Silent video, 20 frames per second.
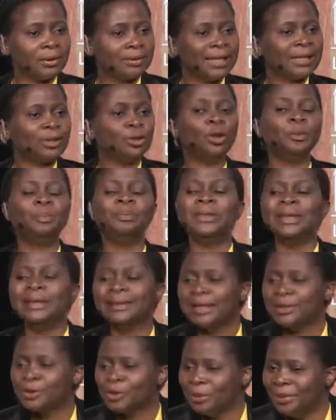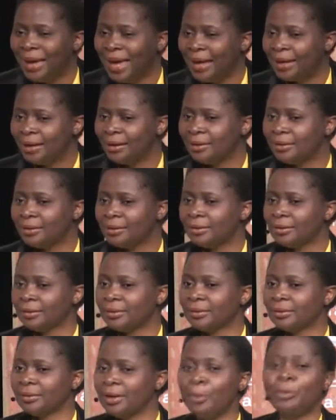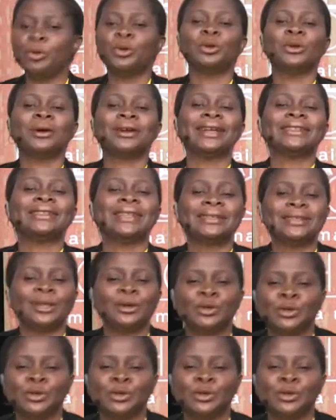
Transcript: Ça, c'est le pire des sommeils. beaucoup de chrétiens sont